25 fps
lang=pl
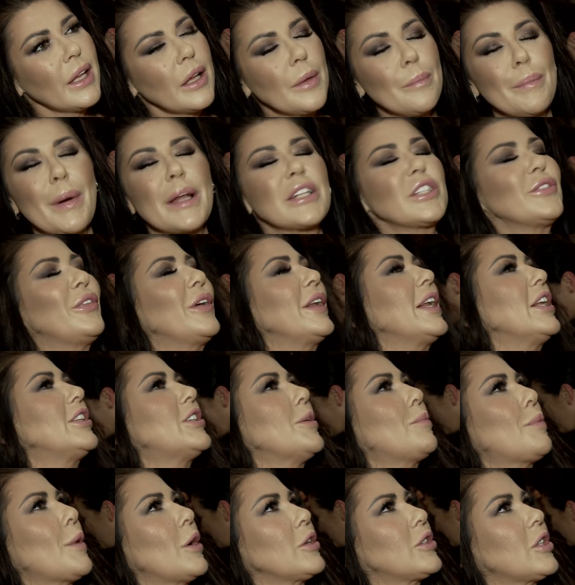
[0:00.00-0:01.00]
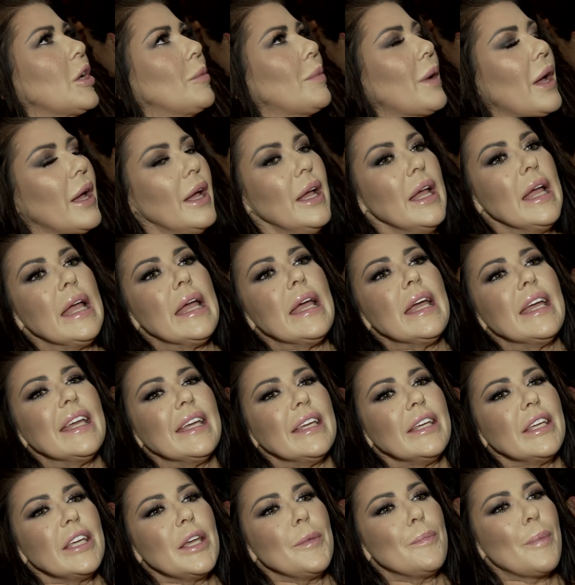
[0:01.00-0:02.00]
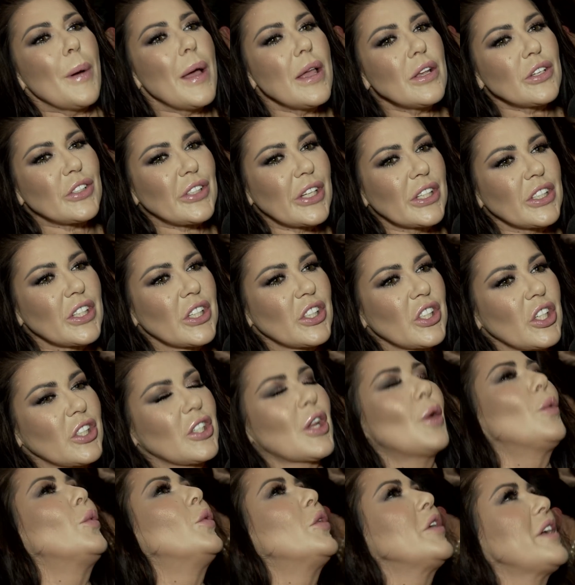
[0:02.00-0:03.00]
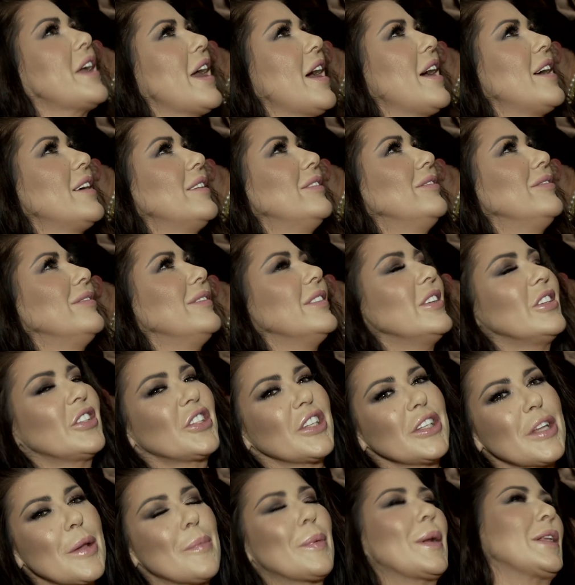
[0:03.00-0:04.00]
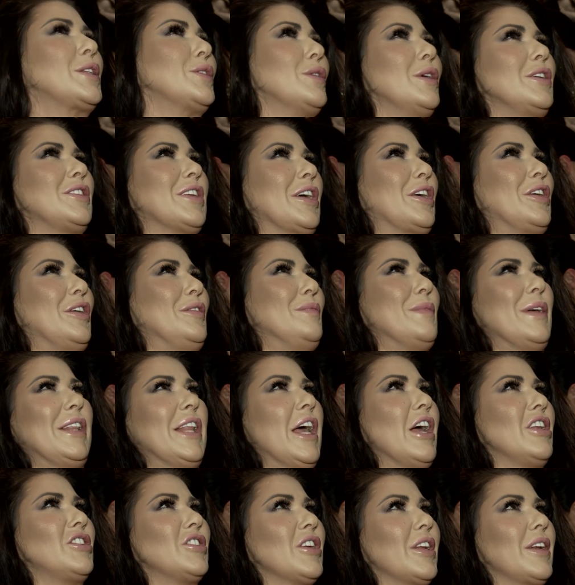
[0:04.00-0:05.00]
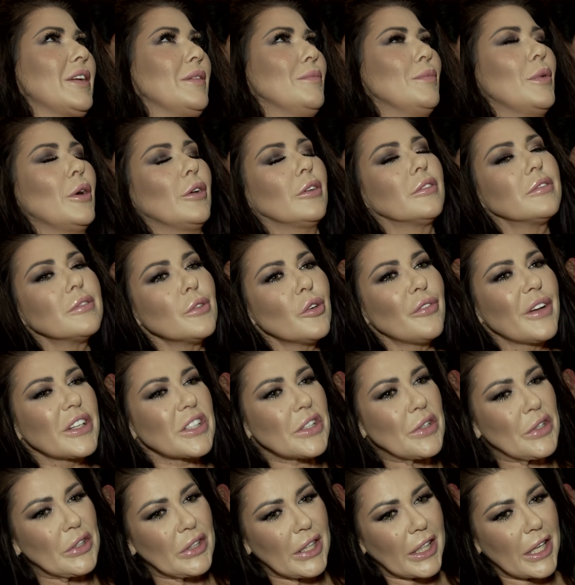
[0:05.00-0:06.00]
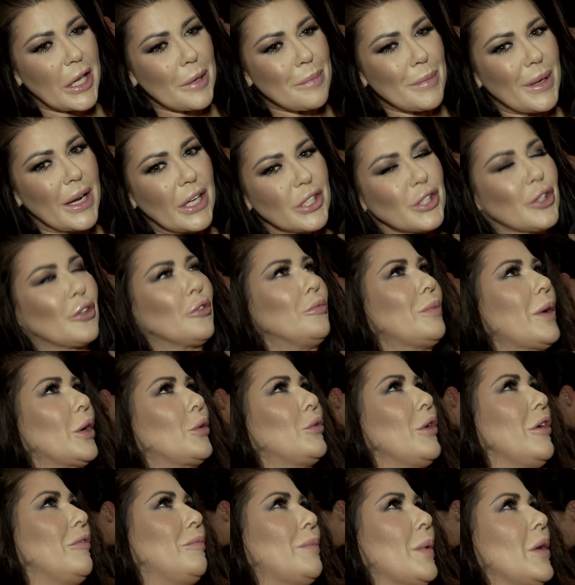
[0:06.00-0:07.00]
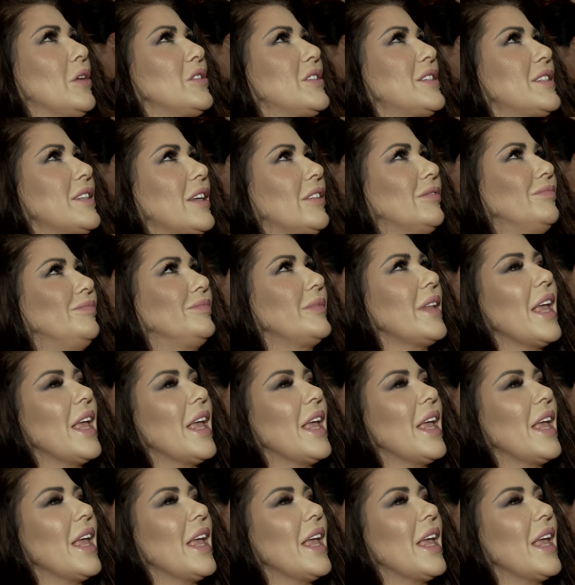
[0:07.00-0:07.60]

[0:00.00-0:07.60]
bardzo fajna, ciepła osoba. I powiem szczerze, że żałuję, że nie pracujesz jako menadżer, bo uważam, że takich menadżerów brakuje w Polsce.